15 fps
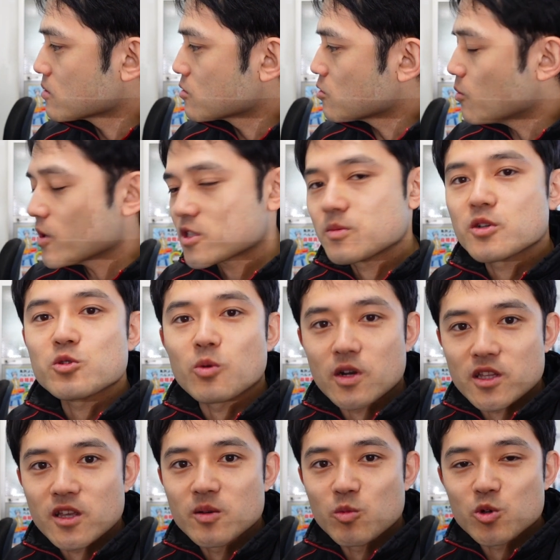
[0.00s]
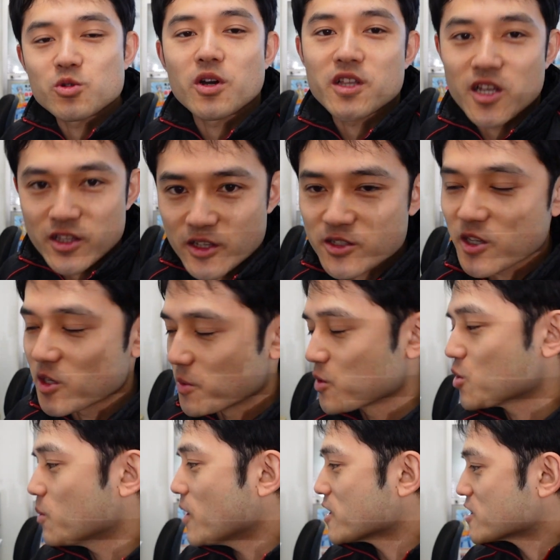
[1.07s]
飛ばしましょうかね。申し訳ないんですけども
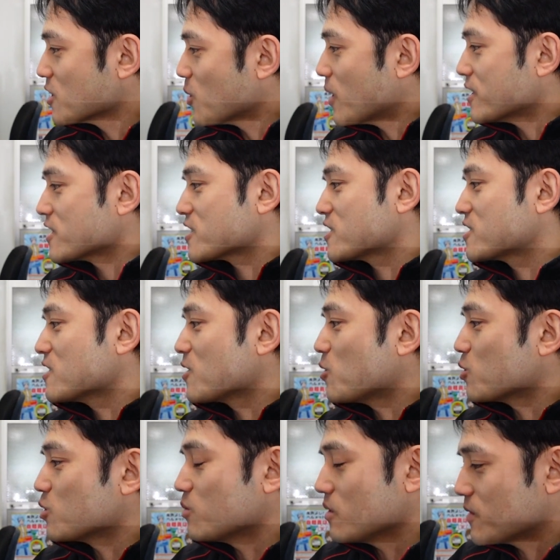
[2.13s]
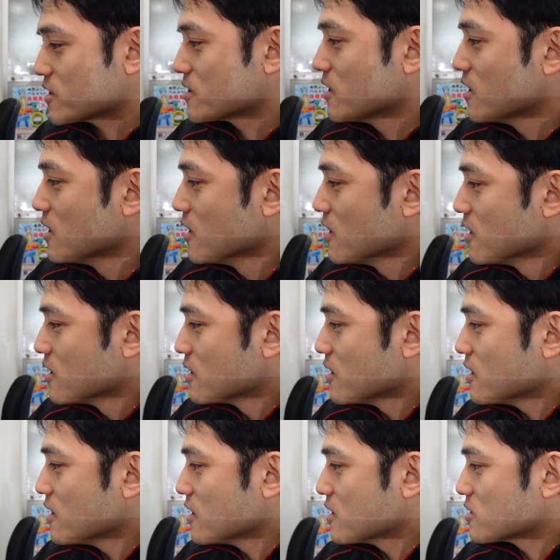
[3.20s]
飛ばしてお話ししていこうと思います。
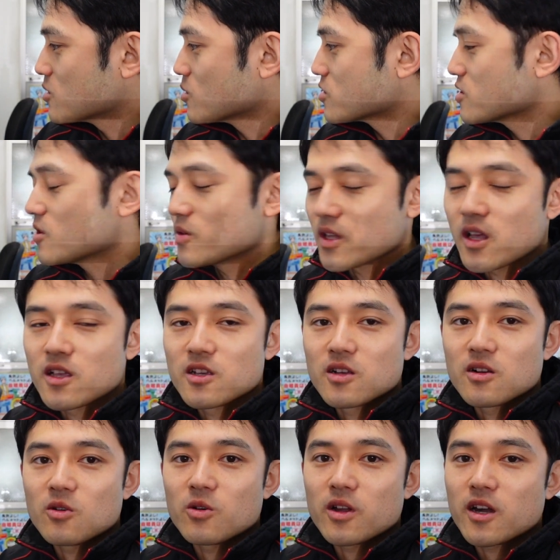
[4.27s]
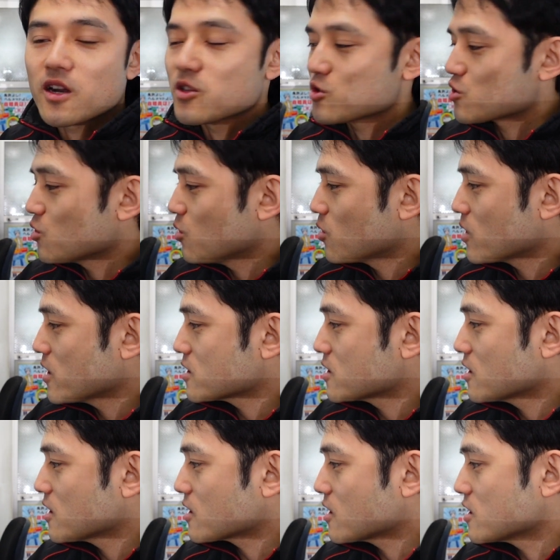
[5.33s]
えー、その次のねこれからの将来
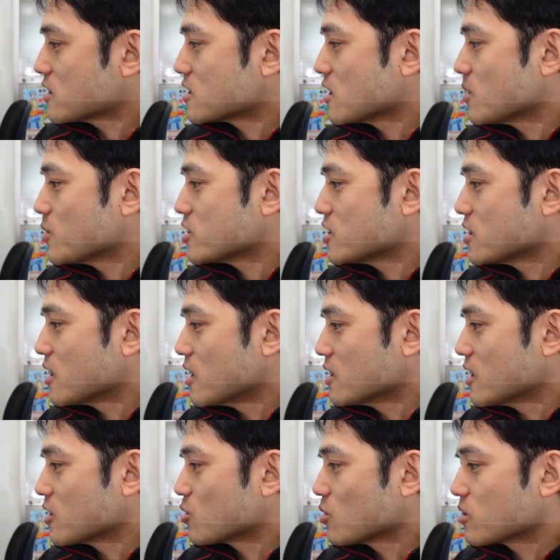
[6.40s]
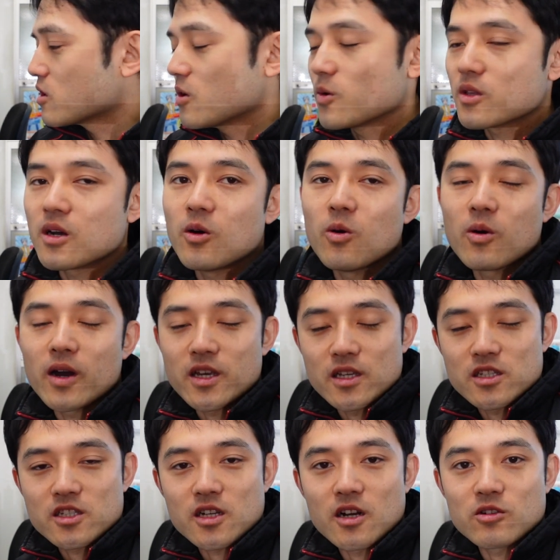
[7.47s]
性だったり整備士以外で取っておいた方がいい
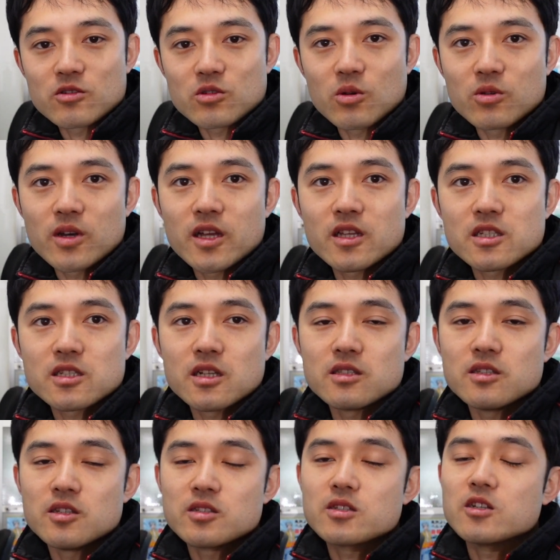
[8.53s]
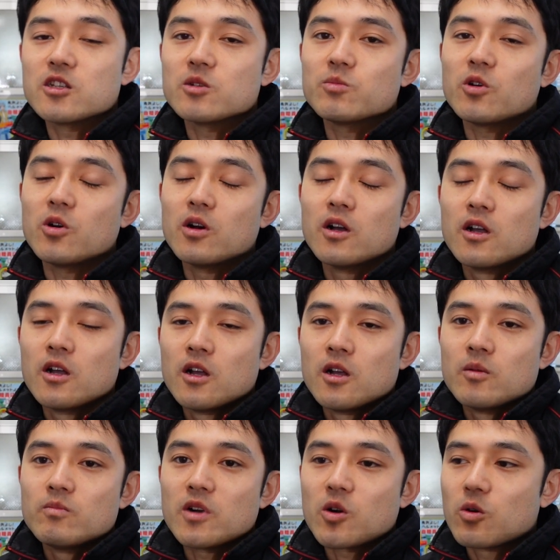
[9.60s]
資格等の話なんですけれども、
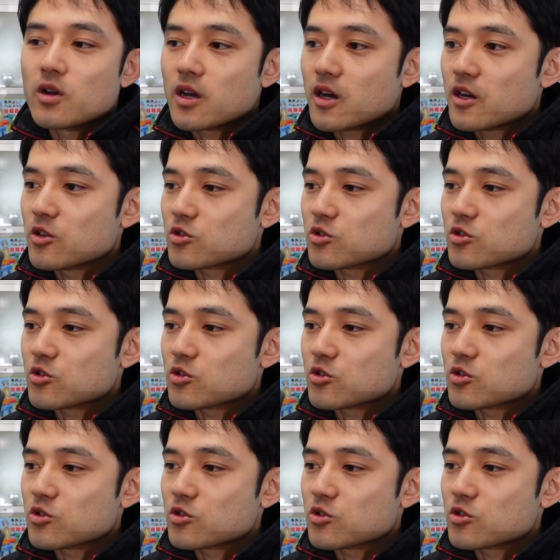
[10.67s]
まあ、これから